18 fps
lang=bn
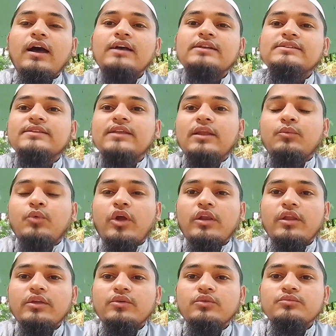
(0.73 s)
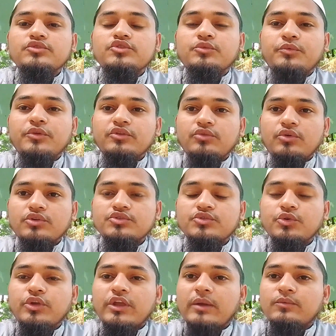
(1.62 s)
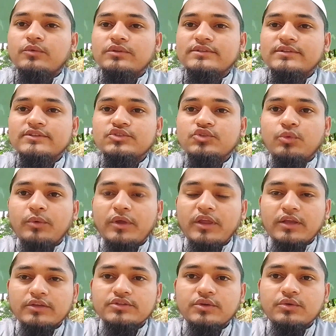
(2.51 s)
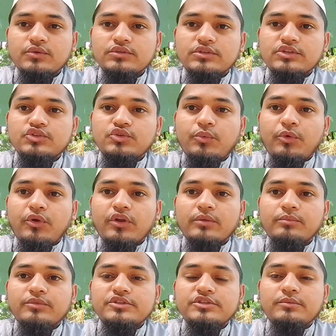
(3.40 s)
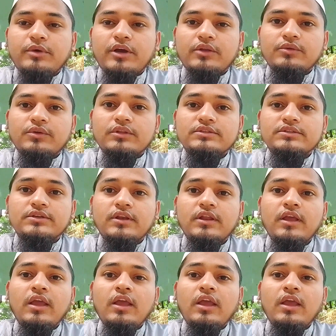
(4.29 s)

আসসালামু আলাইকুম সুপ্রিয় দর্শক কেমন আছেন সবাই আশা করছি সবাই অনেক বেশি ভালো আছেন